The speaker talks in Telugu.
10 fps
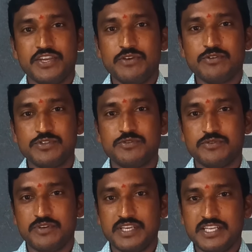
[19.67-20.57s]
ఈరోజు
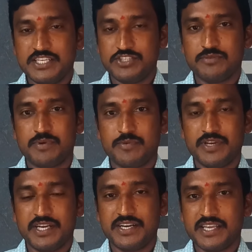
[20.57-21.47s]
ఇది
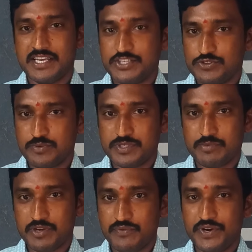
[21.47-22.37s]
చెప్పబోయేటి నేను
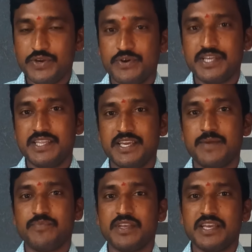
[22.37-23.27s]
చూపించబోయే వీడియో అనేది
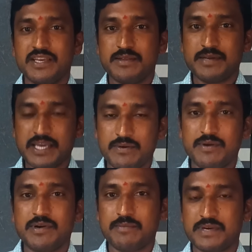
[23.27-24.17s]
ఇది
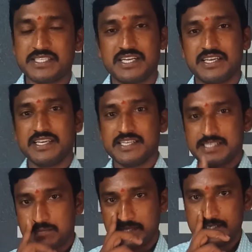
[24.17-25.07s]
కేవలం నా పర్సనల్కి
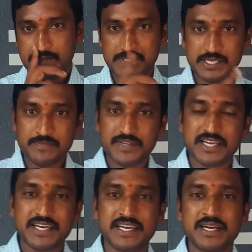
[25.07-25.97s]
సంబంధించిన విషయం
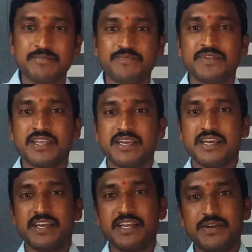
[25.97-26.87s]
కారణం
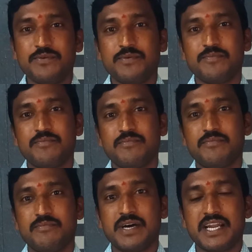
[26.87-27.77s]
నేను
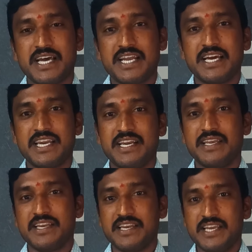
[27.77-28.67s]
మా
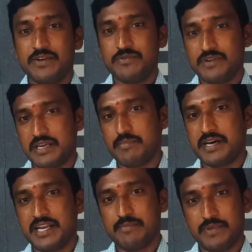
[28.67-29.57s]
నాన్నగారిని నేను నా
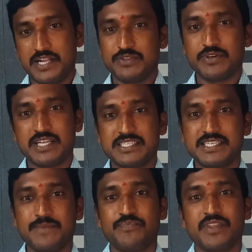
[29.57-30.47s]
భార్య పిల్లలతో కలిసి